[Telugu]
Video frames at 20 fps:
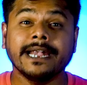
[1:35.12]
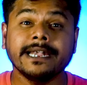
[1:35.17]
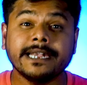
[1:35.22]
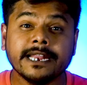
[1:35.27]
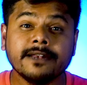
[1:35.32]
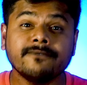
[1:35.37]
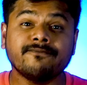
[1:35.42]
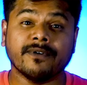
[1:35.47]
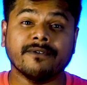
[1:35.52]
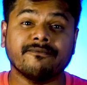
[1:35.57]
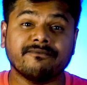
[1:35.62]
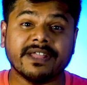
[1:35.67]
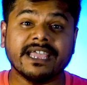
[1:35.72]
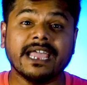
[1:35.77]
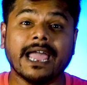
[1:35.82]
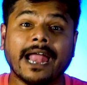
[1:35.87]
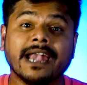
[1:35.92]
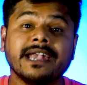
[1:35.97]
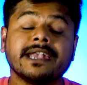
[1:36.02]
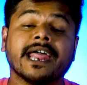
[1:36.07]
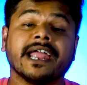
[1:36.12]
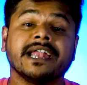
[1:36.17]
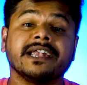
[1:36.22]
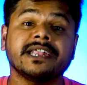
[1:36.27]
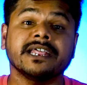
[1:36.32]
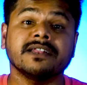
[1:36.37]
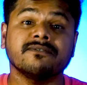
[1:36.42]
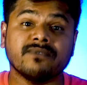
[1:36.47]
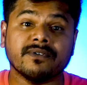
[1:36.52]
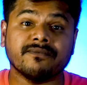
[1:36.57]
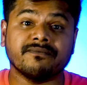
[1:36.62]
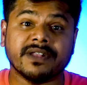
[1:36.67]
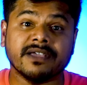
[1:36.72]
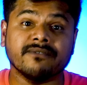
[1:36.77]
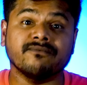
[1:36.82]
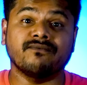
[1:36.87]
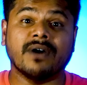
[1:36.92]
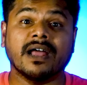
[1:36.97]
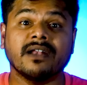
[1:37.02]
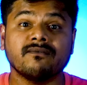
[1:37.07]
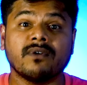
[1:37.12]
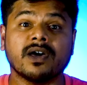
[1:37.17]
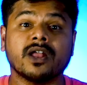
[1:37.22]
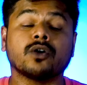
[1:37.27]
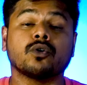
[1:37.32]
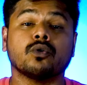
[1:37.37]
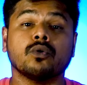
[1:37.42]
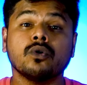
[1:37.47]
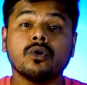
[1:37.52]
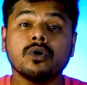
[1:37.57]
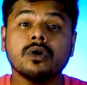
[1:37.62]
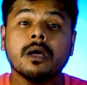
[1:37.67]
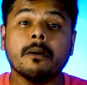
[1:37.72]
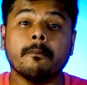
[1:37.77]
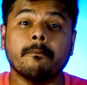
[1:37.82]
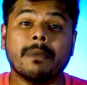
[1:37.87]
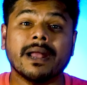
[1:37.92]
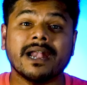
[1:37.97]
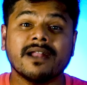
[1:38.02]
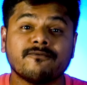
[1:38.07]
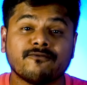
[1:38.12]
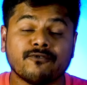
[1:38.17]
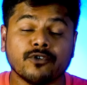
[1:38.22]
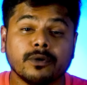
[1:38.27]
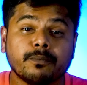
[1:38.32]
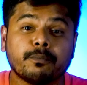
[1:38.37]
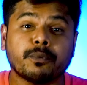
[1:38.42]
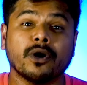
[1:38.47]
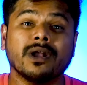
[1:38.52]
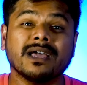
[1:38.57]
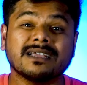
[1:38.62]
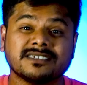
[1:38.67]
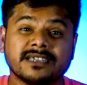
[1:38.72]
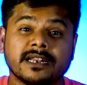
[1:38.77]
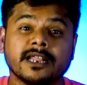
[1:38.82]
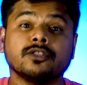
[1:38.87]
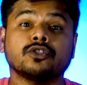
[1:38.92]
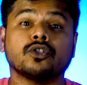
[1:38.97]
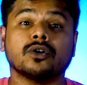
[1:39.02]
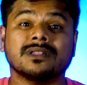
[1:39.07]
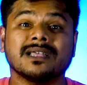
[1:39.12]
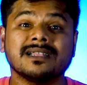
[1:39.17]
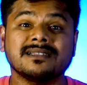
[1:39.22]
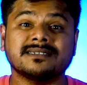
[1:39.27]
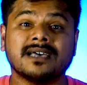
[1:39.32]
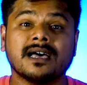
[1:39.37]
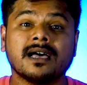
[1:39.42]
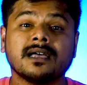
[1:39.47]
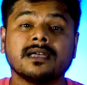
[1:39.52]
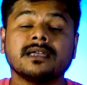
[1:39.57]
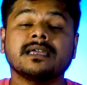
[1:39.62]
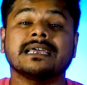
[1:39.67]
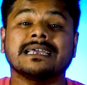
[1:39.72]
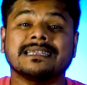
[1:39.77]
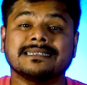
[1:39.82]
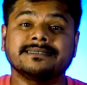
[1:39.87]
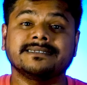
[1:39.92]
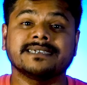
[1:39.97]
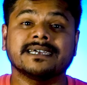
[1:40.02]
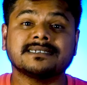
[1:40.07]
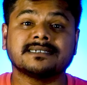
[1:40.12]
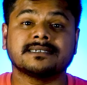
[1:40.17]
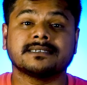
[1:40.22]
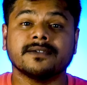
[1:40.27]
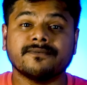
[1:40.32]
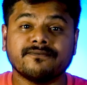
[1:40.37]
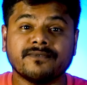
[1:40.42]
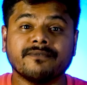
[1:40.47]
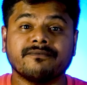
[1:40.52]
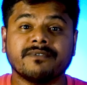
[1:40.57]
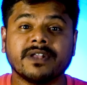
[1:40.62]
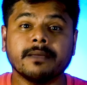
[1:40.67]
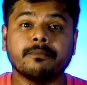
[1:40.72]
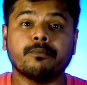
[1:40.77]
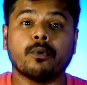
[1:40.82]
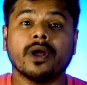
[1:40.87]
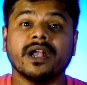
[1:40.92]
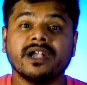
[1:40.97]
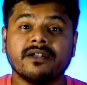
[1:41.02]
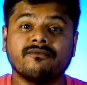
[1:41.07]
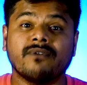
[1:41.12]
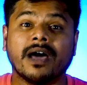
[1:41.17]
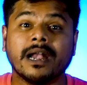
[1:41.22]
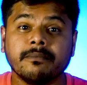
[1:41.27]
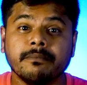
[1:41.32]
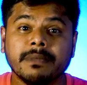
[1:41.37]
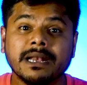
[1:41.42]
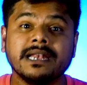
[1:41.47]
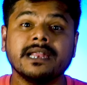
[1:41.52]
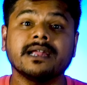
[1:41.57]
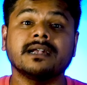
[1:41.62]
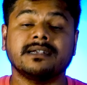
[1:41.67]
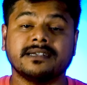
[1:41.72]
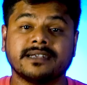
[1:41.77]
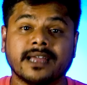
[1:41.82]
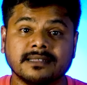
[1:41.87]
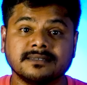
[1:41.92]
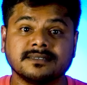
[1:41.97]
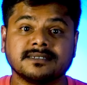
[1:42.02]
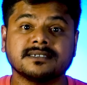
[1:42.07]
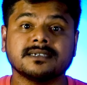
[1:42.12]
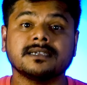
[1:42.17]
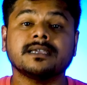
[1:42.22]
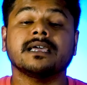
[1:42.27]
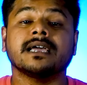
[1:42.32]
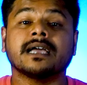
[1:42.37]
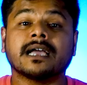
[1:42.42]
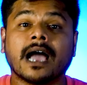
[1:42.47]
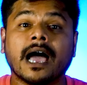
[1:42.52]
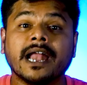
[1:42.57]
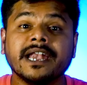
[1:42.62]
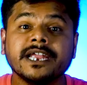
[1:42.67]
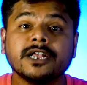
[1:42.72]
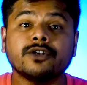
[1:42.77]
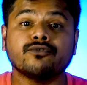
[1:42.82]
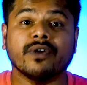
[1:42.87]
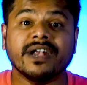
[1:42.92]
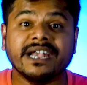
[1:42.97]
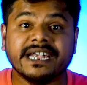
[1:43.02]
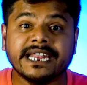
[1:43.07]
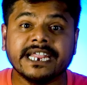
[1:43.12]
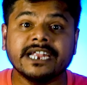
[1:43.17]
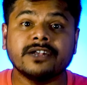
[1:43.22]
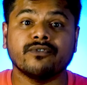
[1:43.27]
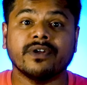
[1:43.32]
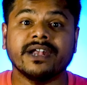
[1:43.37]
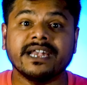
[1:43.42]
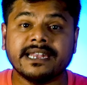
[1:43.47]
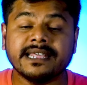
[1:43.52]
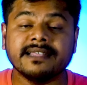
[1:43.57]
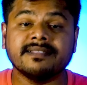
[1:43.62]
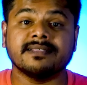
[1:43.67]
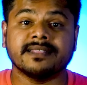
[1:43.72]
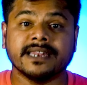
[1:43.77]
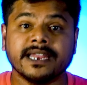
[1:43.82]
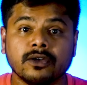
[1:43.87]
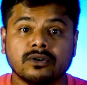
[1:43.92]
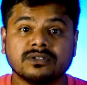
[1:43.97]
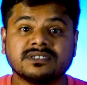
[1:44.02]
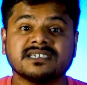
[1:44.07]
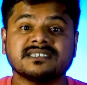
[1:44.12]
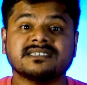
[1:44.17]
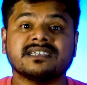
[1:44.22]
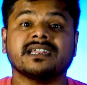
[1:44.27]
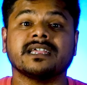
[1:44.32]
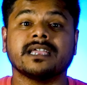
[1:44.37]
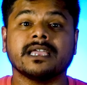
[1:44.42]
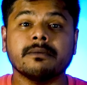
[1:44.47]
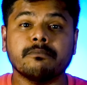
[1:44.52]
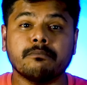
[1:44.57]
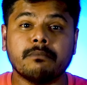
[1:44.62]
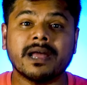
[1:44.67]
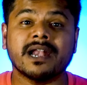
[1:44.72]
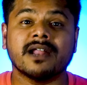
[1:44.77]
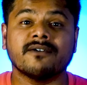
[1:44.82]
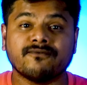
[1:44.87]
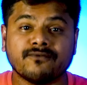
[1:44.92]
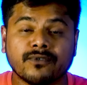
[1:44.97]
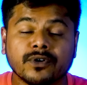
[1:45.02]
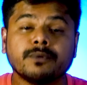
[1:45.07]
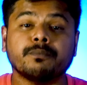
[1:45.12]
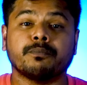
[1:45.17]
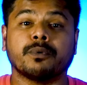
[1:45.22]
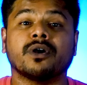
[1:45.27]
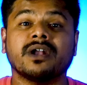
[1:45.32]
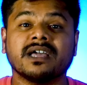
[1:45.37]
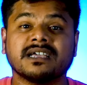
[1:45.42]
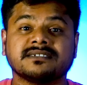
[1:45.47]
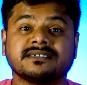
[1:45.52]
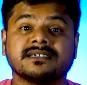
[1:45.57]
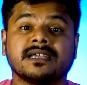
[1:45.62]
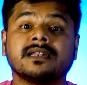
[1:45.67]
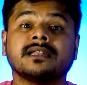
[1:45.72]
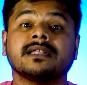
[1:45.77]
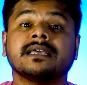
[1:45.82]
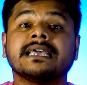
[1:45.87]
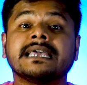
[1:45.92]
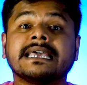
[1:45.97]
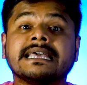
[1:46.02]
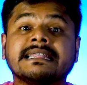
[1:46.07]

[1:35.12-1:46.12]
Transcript: నైన్టీన్ ఫిఫ్టీ అండ్ నైన్టీన్ ఫిఫ్టీ వన్ వరకు మన ఫుడ్ ప్రొడక్షన్ ఎంతో తెలుసా జస్ట్ ఫిఫ్టీ పాయింట్ వన్ మిలియన్ టన్స్ కానీ ట్వంటీ ట్వంటీ త్రీ వచ్చేసరికి మన ఫుడ్ ప్రొడక్షన్